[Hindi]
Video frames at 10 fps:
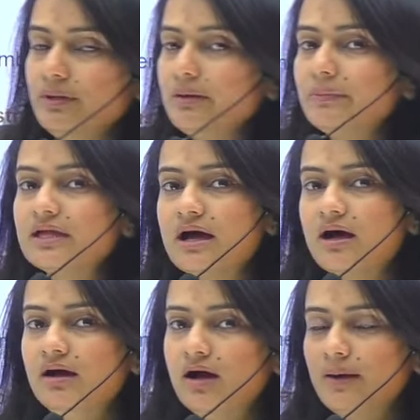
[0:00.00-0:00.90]
में क्या
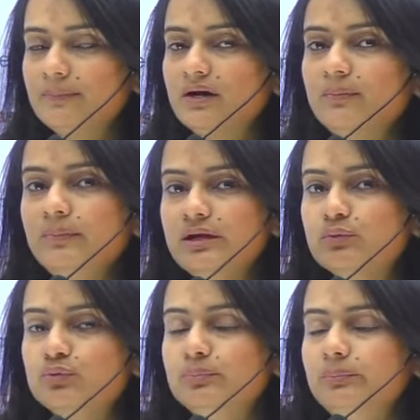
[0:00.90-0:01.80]
आपका
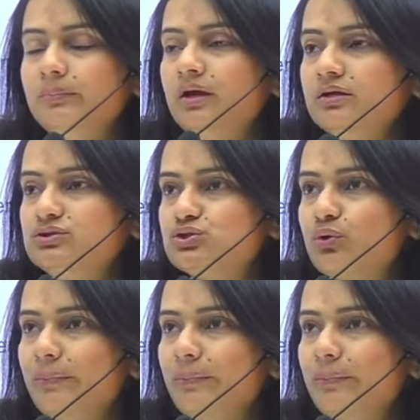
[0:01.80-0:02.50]
जो